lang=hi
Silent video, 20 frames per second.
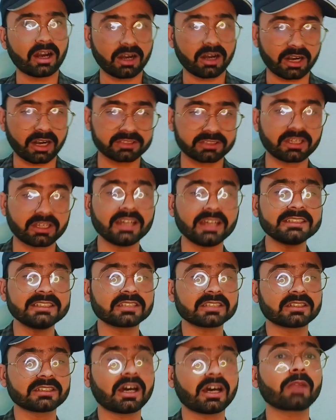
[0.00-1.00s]
अड़तालीस
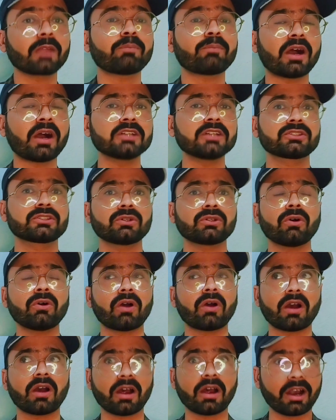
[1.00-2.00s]
हज़ार पाँच सौ
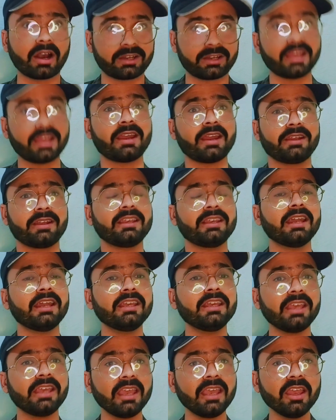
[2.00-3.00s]
अठहठ यानी
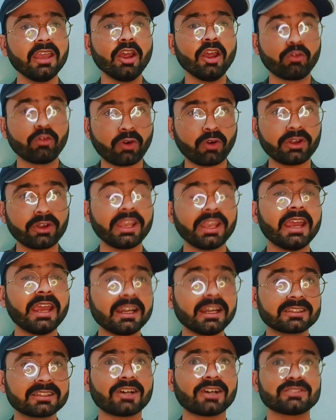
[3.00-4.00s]
कि फोर्टी
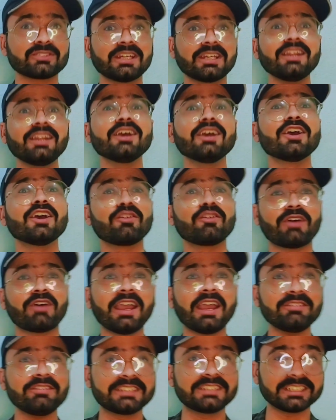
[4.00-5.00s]
एट थाउजेंड
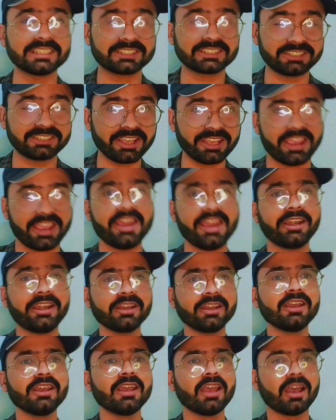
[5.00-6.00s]
फाइव सिक्सटी एट
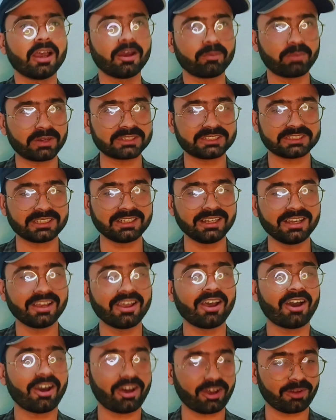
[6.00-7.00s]
पर्सन
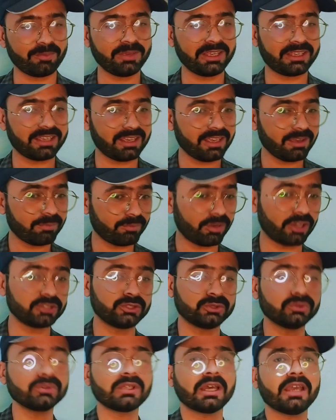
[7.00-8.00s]
आर्मी के
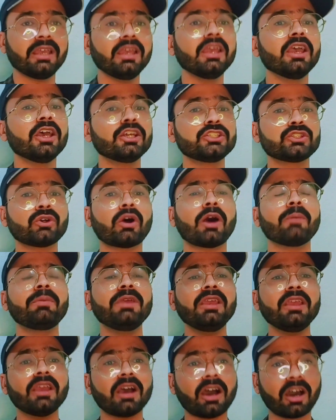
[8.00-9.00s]
मौजूद हैं जो
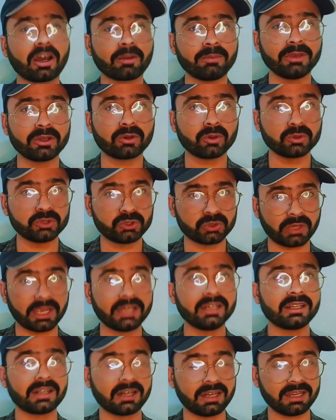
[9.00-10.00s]
अभी आर्मी को
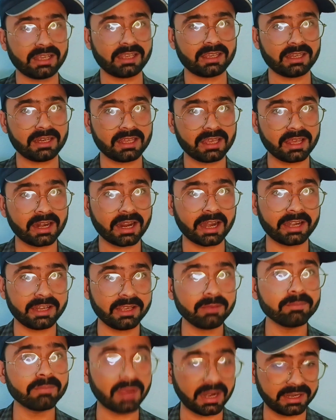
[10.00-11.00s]
ज्वाइन करने के लिए रेडी
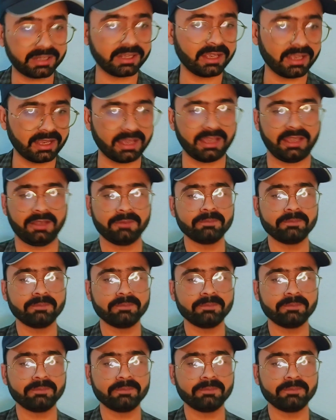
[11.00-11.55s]
बैठे हैं